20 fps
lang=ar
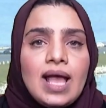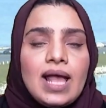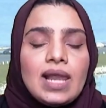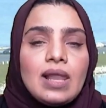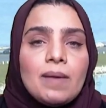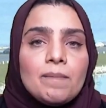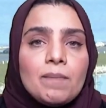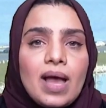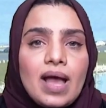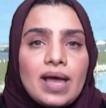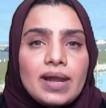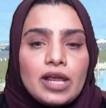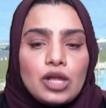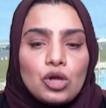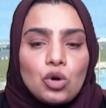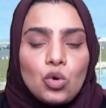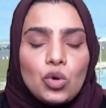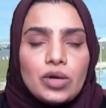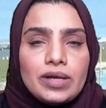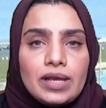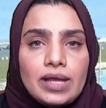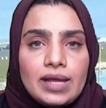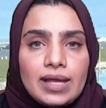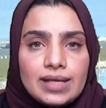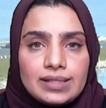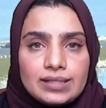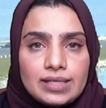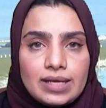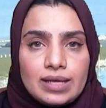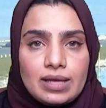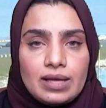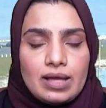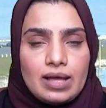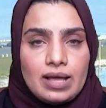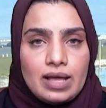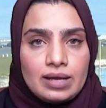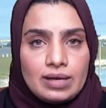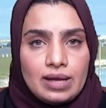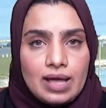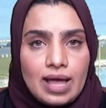لما انا يكون نيتي
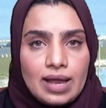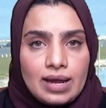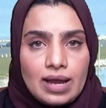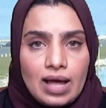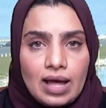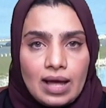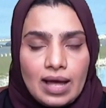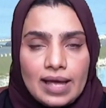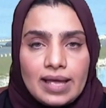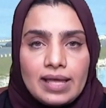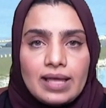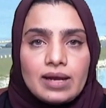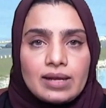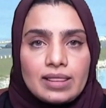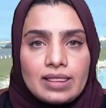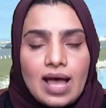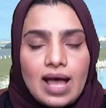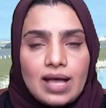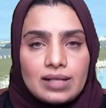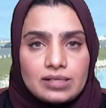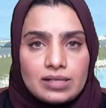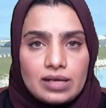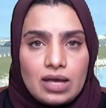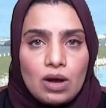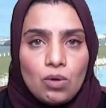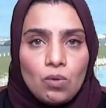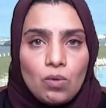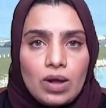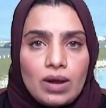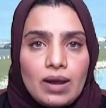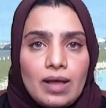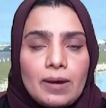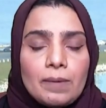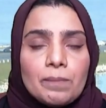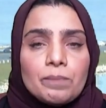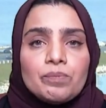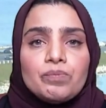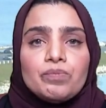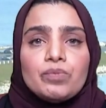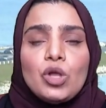ان انا اغير ذاتي اولا
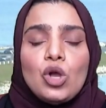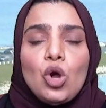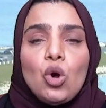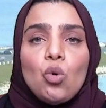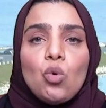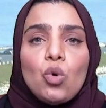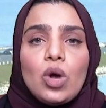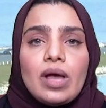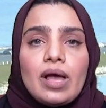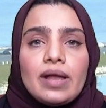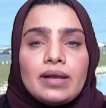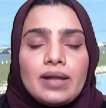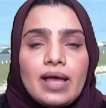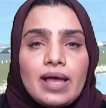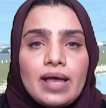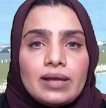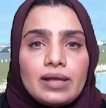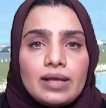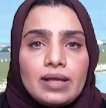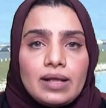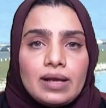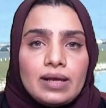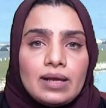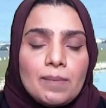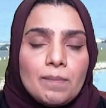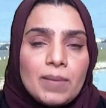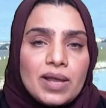وان أنا لما